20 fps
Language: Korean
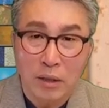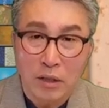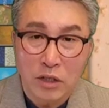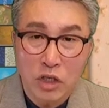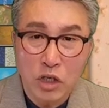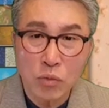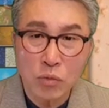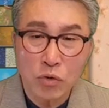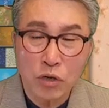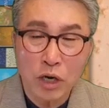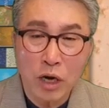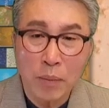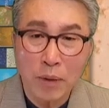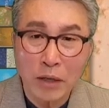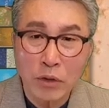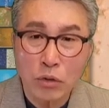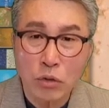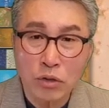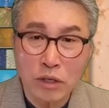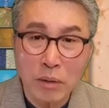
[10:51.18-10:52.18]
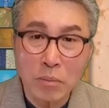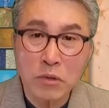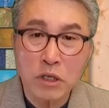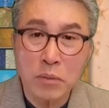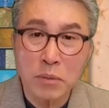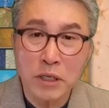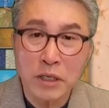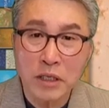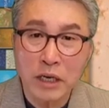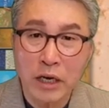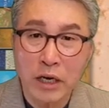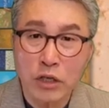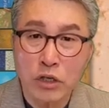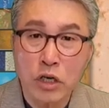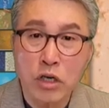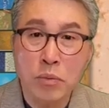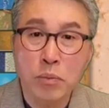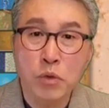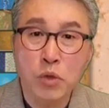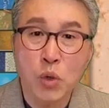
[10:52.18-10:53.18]
지금 우리가 봤던
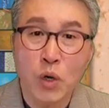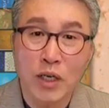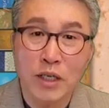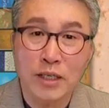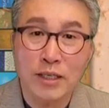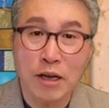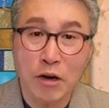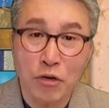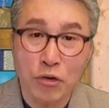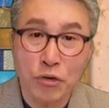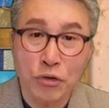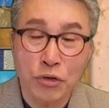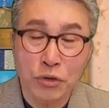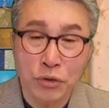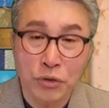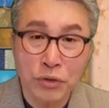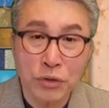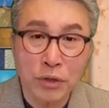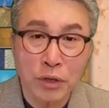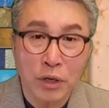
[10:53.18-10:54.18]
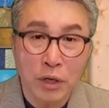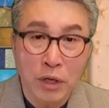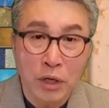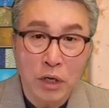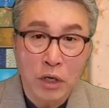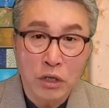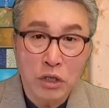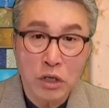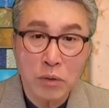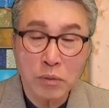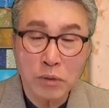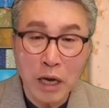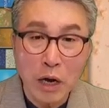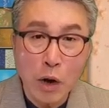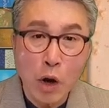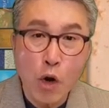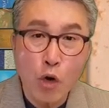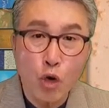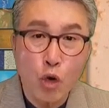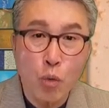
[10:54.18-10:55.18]
32장에서의 금송아지 사건은 지금
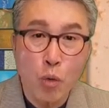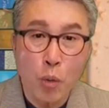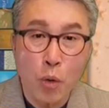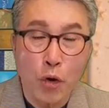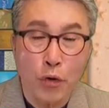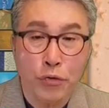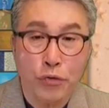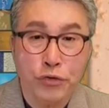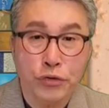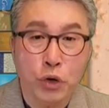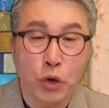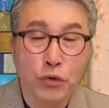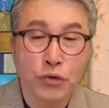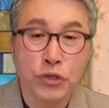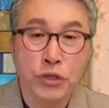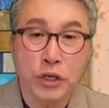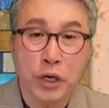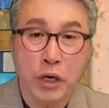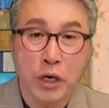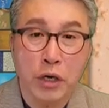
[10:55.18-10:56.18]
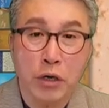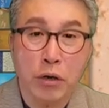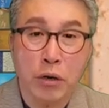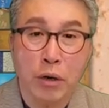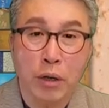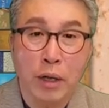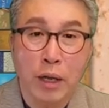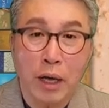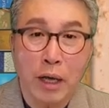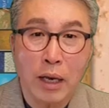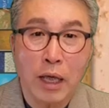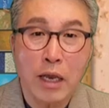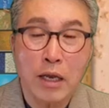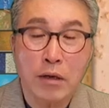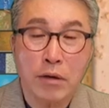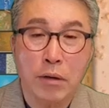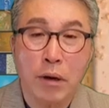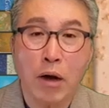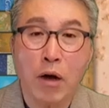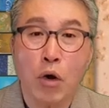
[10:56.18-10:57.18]
상황으로 보면 어, 언제예요?
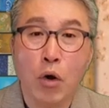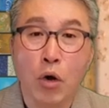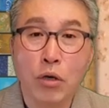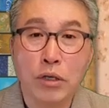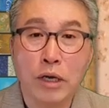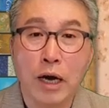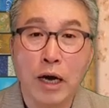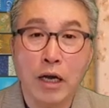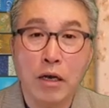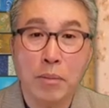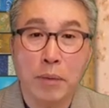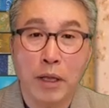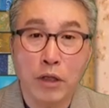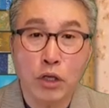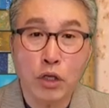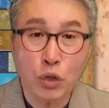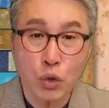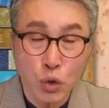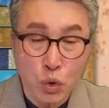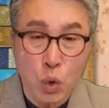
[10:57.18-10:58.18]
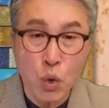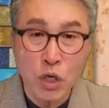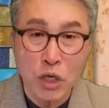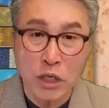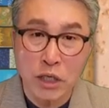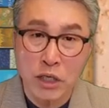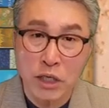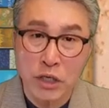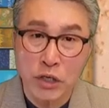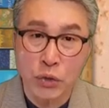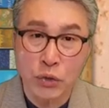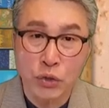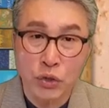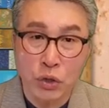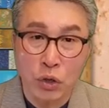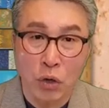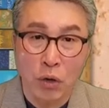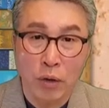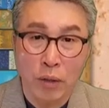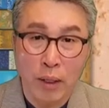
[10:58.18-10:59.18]
하나님과 언약을 맺는 초기
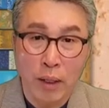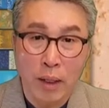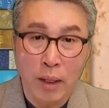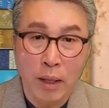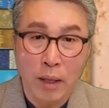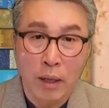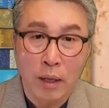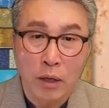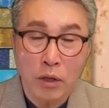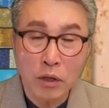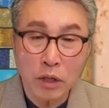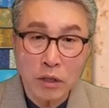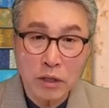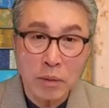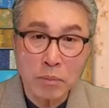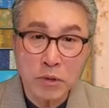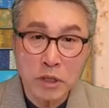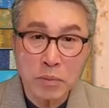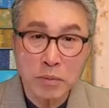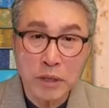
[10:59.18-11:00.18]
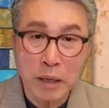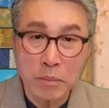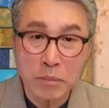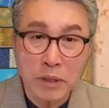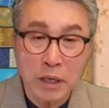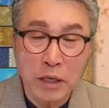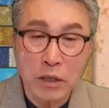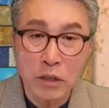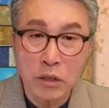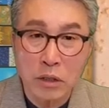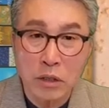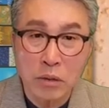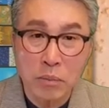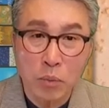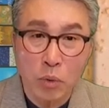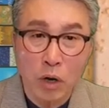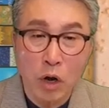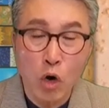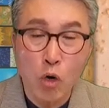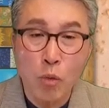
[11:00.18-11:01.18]
시기였죠. 근데 33장은 지금
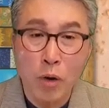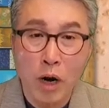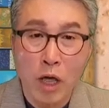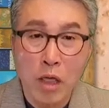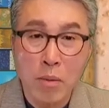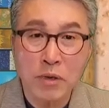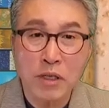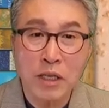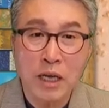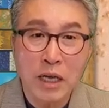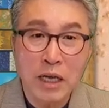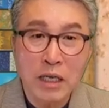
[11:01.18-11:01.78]
뭐라고 말하냐면